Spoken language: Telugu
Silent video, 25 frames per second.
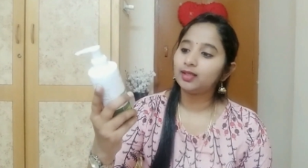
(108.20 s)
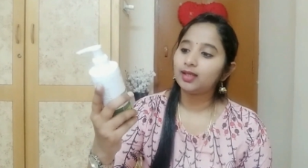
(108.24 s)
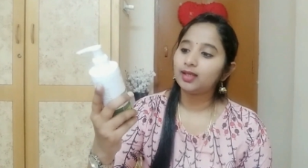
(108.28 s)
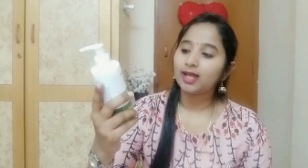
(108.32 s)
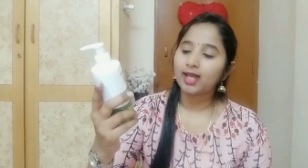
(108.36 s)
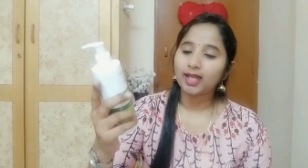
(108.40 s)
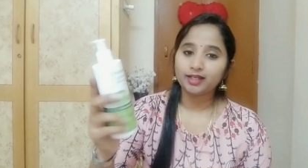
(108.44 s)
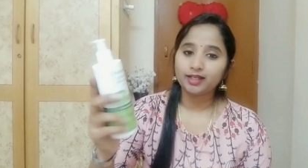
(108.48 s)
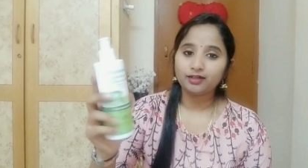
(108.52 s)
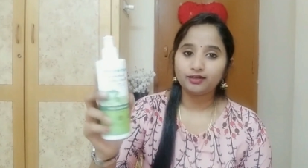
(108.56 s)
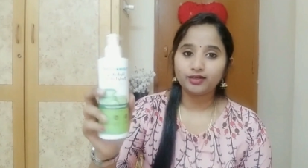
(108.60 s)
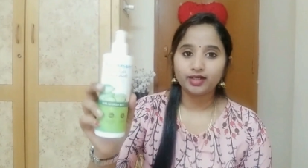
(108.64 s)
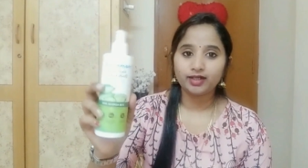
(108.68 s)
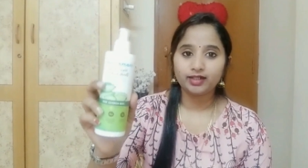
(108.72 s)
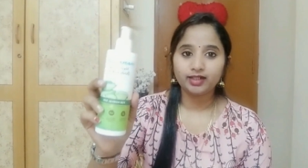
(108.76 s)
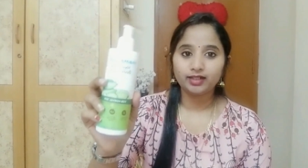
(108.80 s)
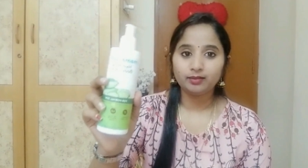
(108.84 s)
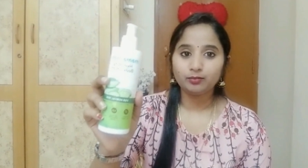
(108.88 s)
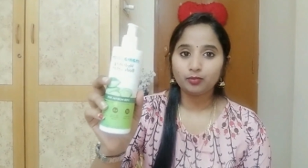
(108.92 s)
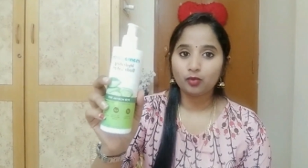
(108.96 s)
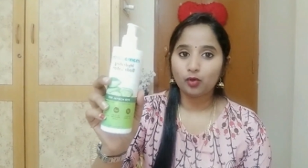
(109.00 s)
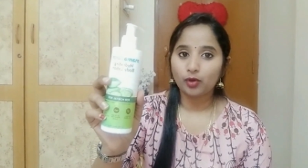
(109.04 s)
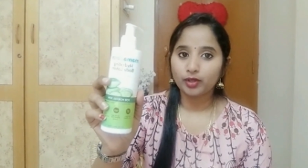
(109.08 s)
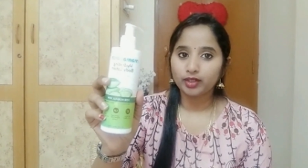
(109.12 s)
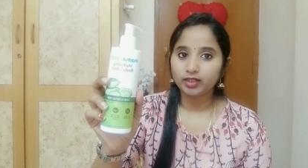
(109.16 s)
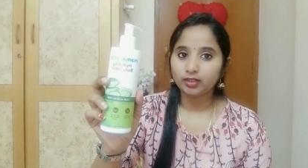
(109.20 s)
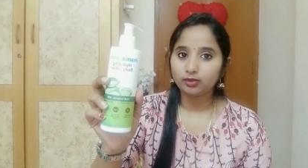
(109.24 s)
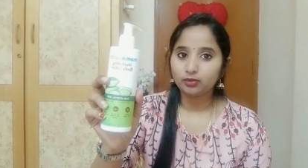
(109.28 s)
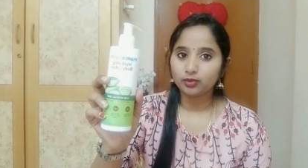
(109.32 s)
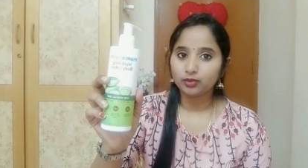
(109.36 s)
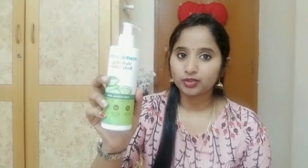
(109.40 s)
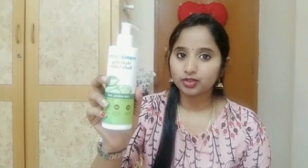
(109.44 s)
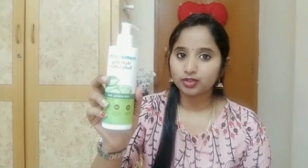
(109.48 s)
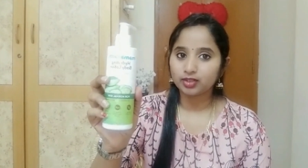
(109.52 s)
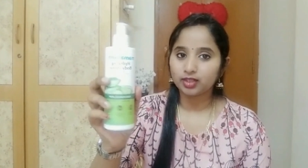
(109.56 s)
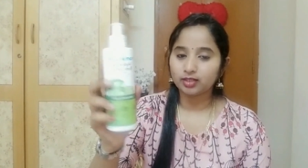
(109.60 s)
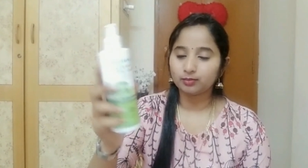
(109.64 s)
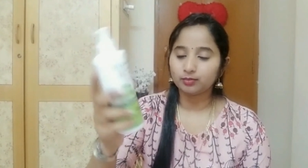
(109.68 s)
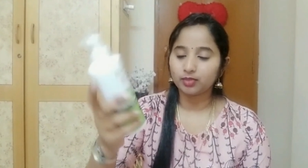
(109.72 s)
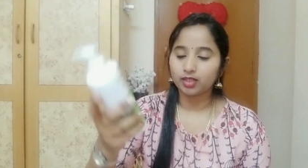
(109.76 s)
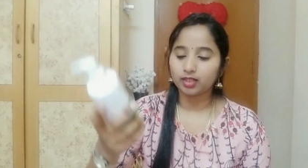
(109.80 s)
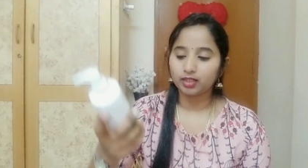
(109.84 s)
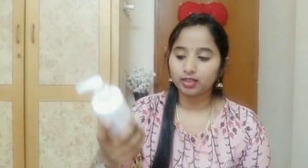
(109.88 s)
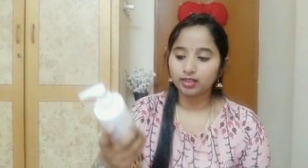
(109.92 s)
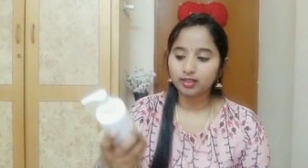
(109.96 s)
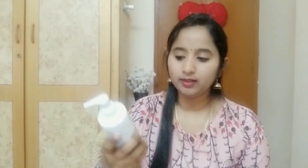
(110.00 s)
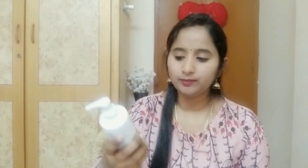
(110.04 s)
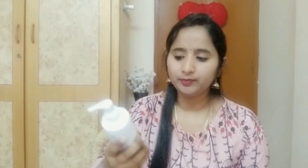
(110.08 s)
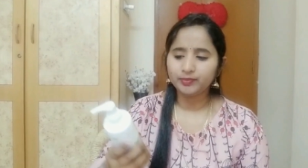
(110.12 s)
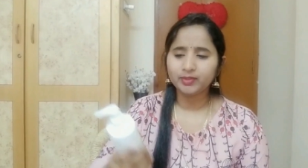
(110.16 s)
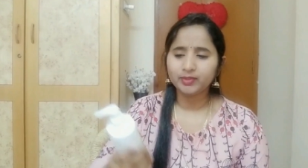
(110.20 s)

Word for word: హైడ్రేటింగ్ బాడీ లోషన్ అనమాట